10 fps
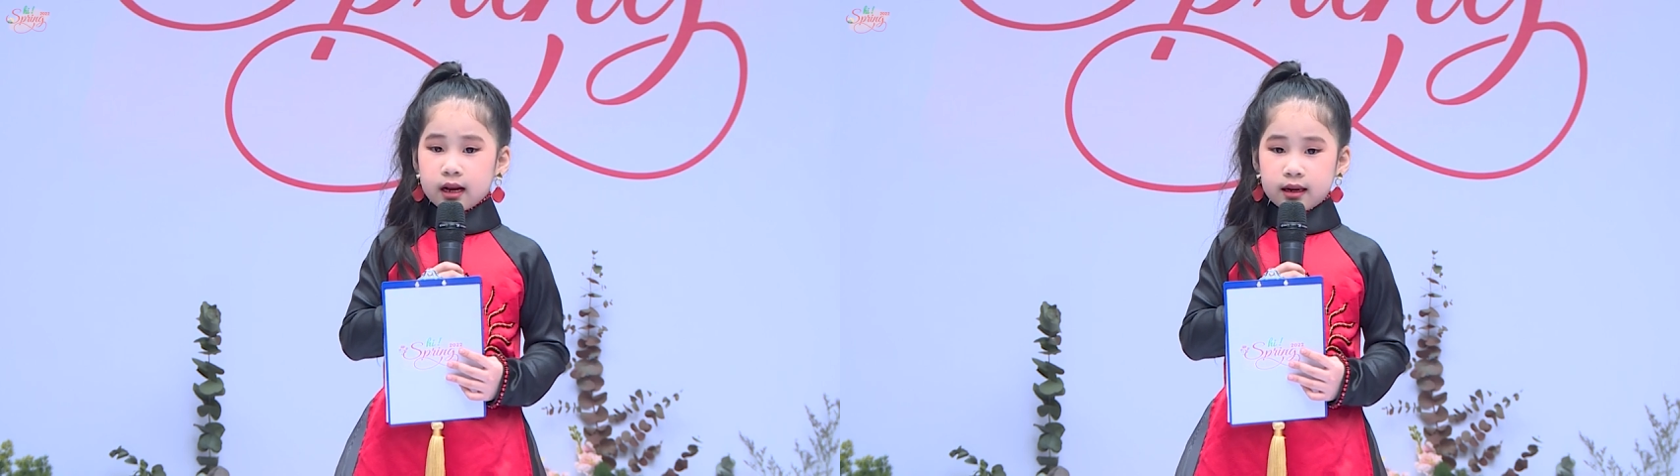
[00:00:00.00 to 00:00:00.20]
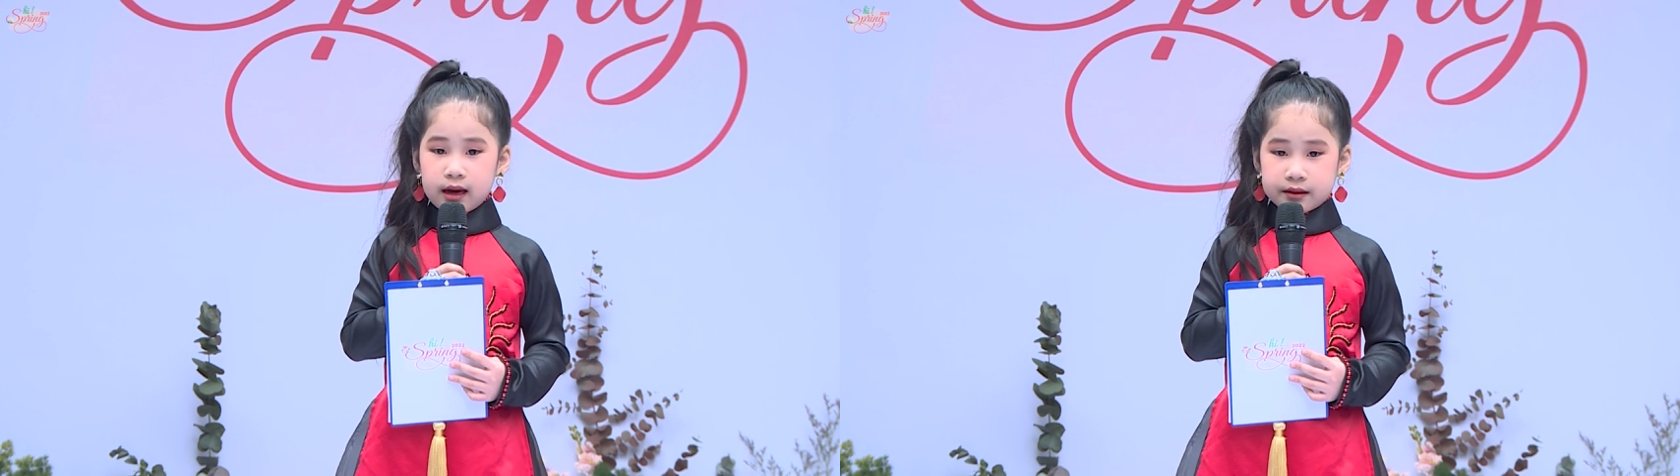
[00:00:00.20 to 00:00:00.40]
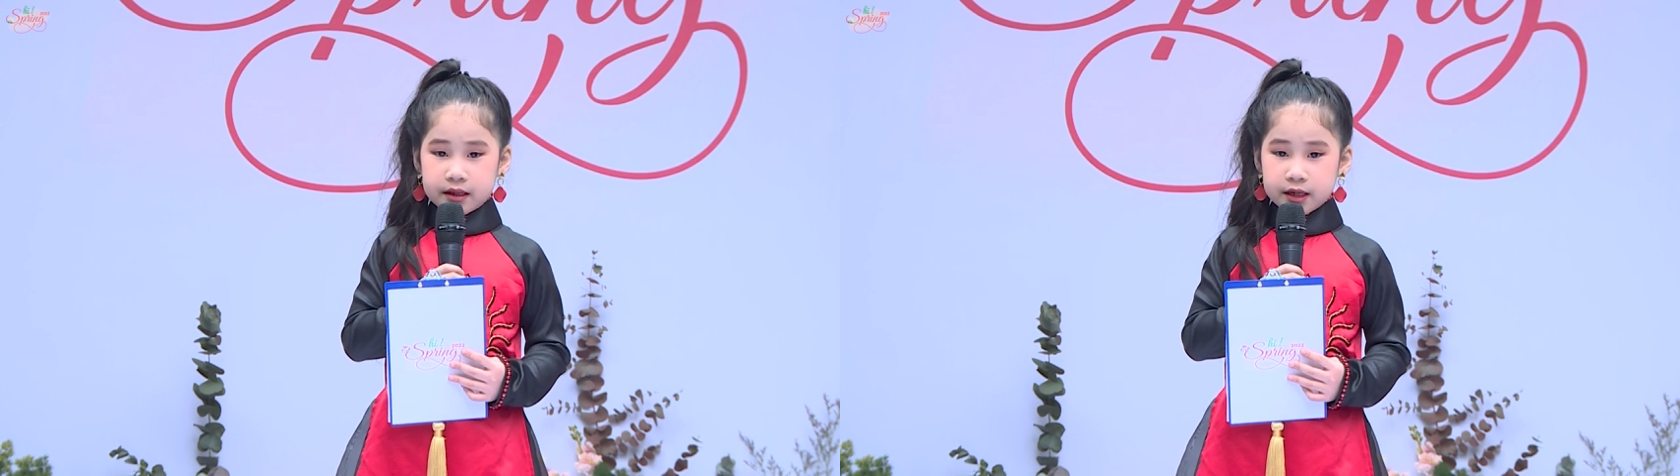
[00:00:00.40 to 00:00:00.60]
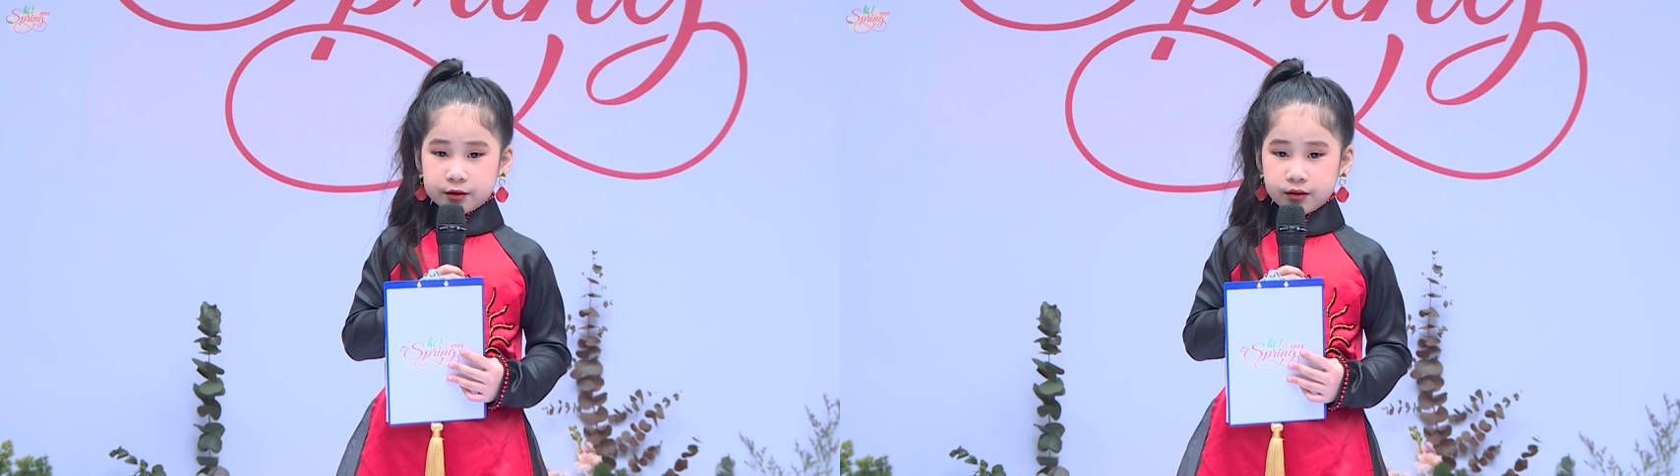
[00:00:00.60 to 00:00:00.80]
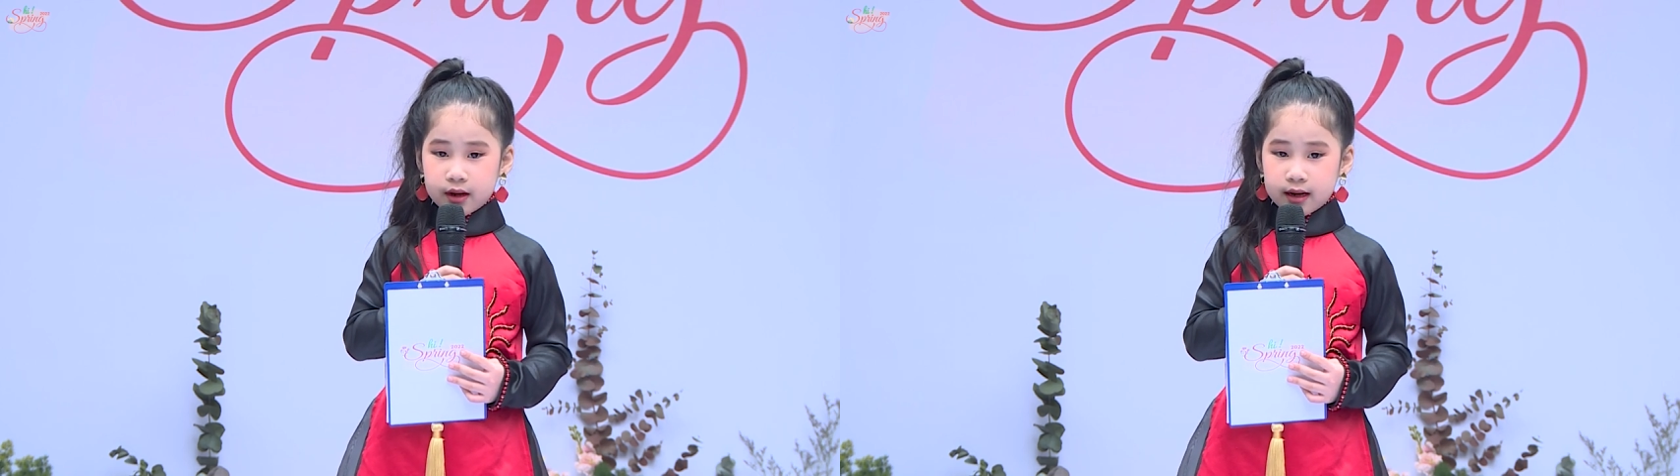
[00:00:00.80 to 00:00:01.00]
nàng tiên
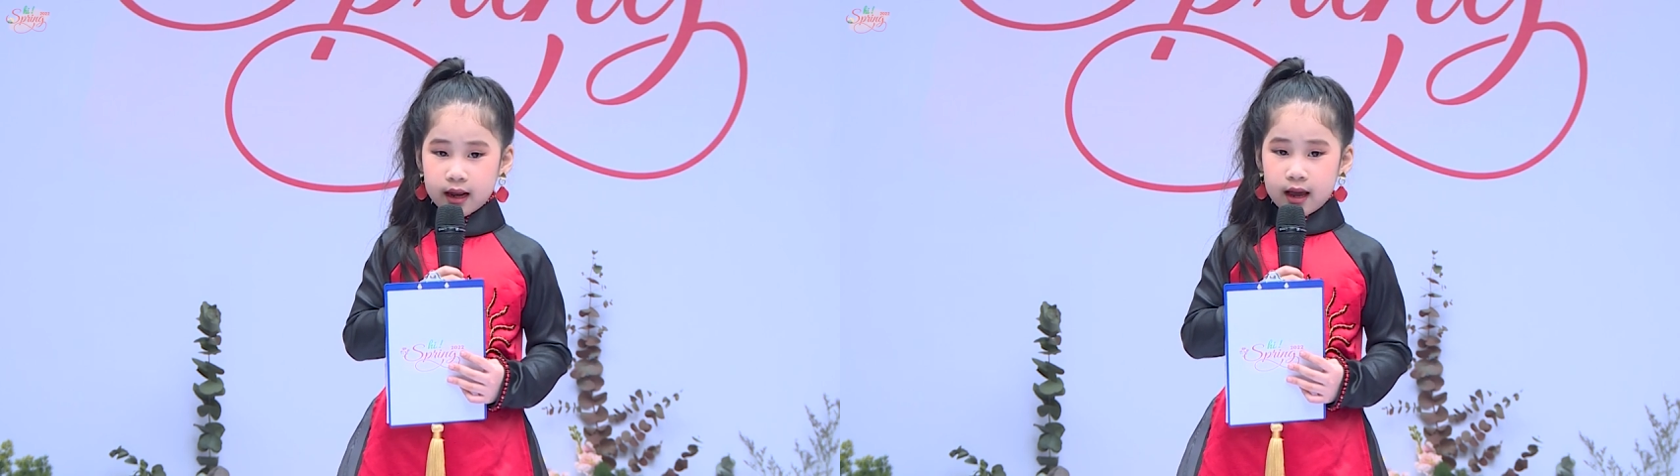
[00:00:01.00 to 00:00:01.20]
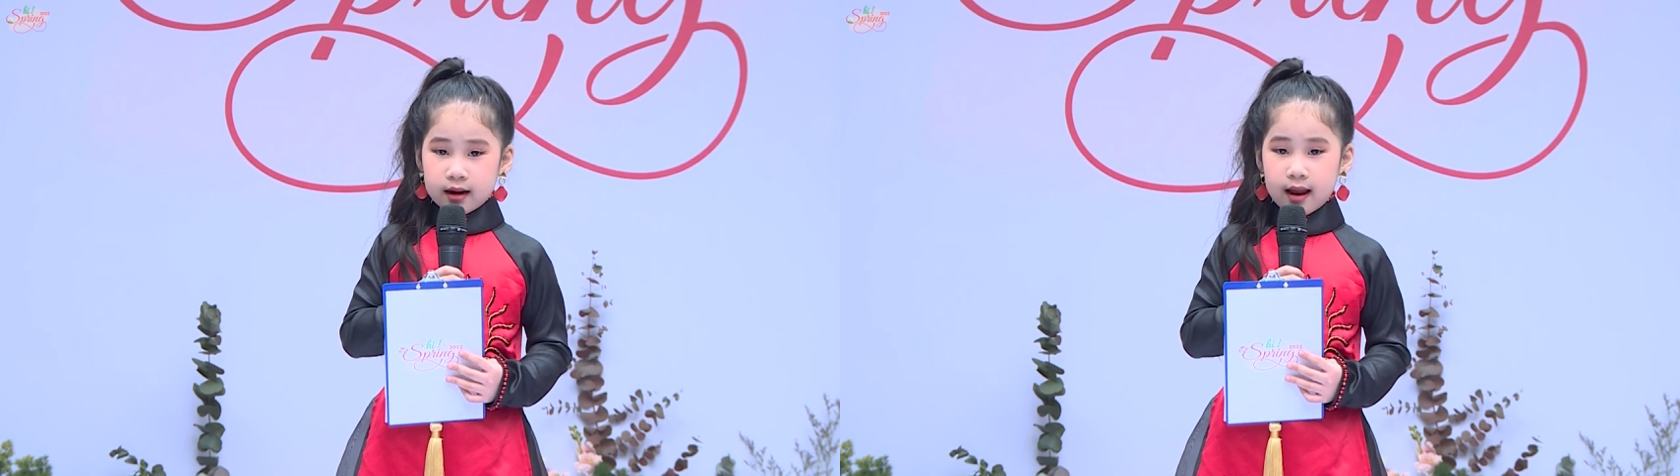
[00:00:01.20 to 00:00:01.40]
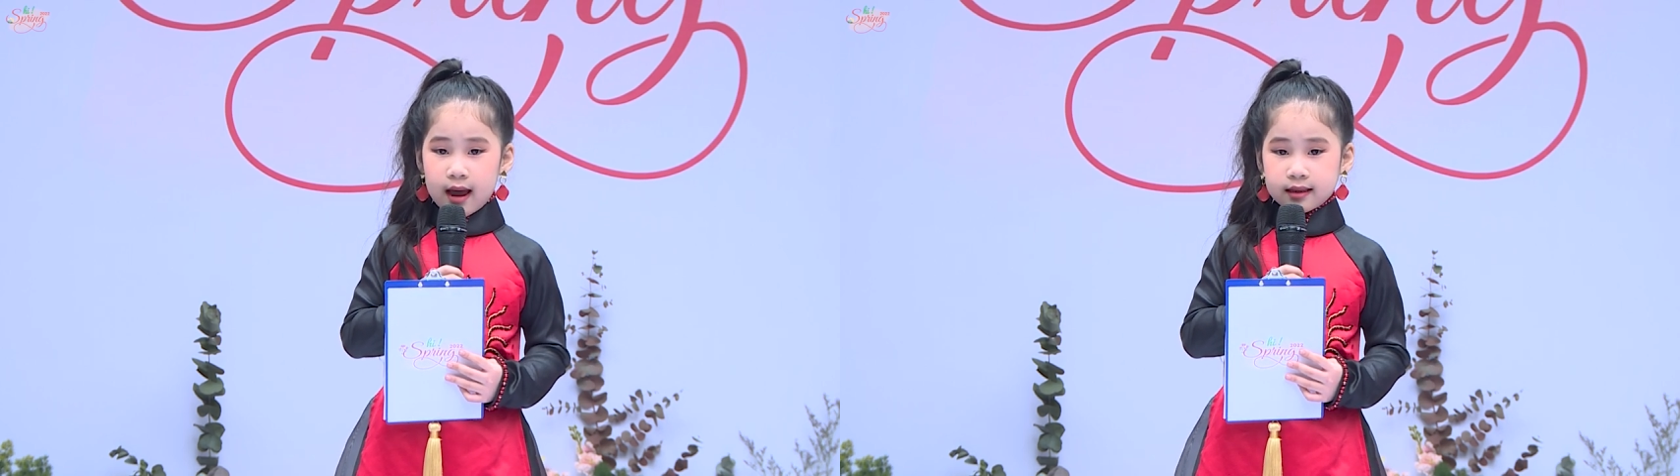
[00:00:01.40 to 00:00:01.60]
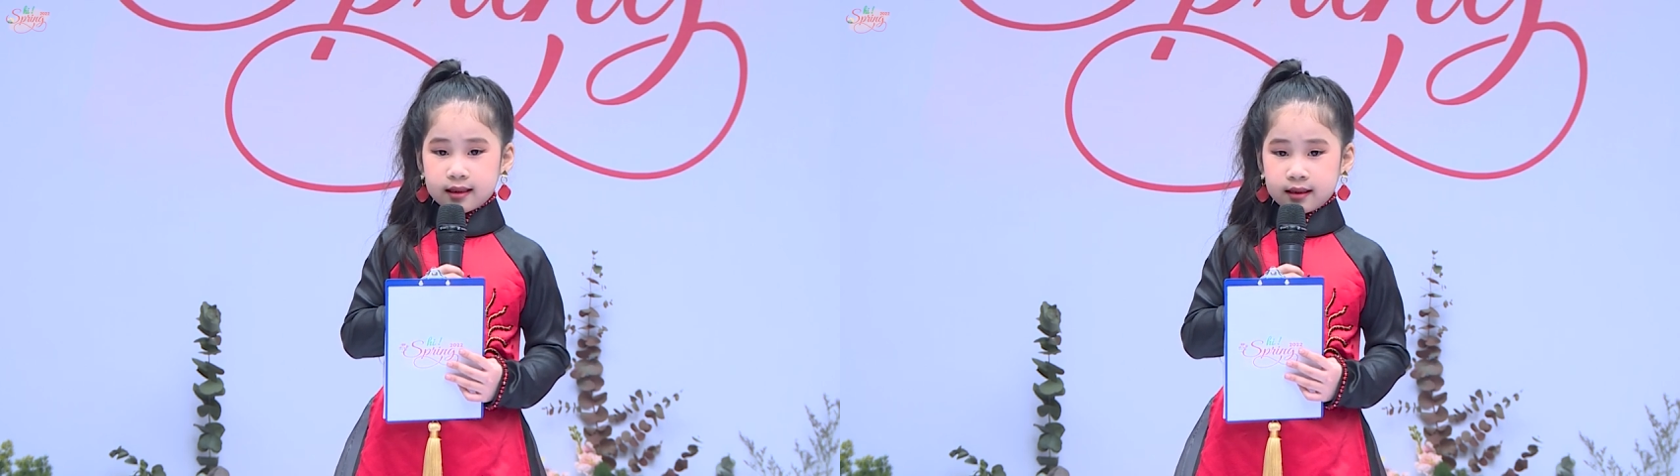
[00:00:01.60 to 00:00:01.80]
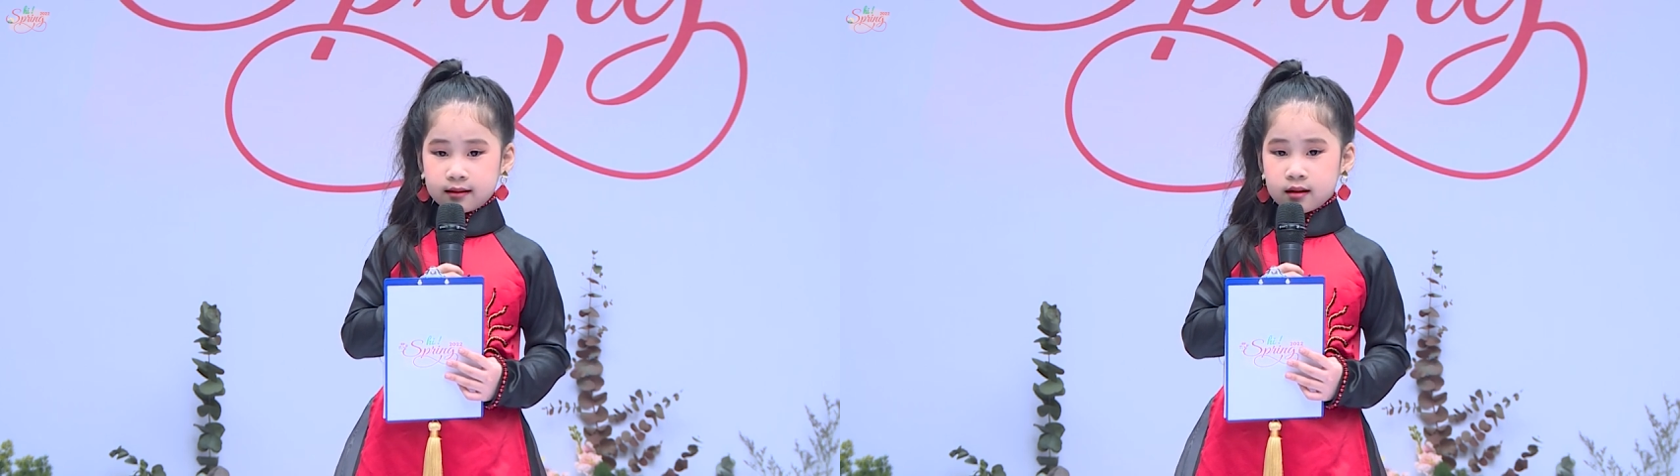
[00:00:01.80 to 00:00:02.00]
Xuân đã
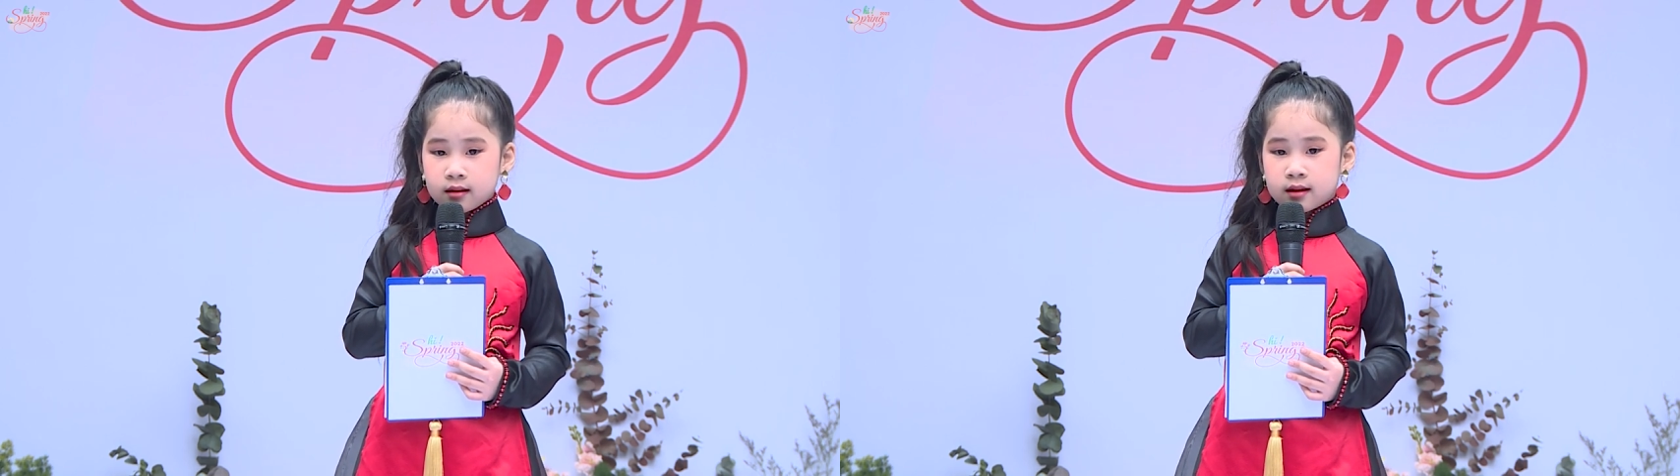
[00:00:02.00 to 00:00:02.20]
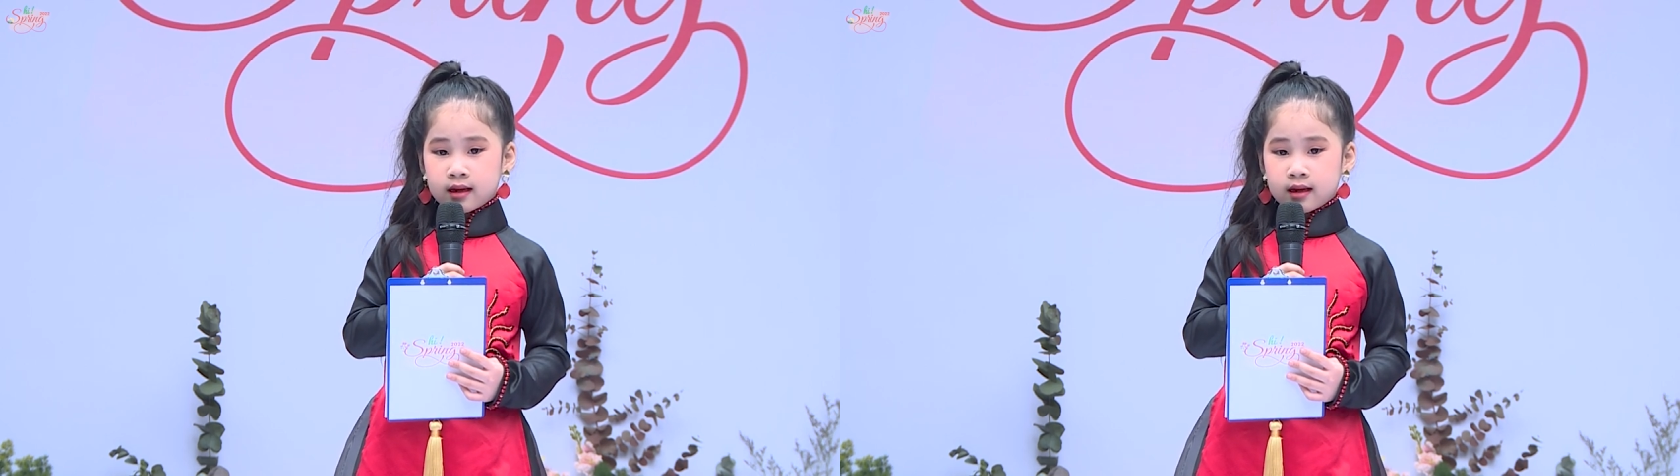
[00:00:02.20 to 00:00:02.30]
chính thức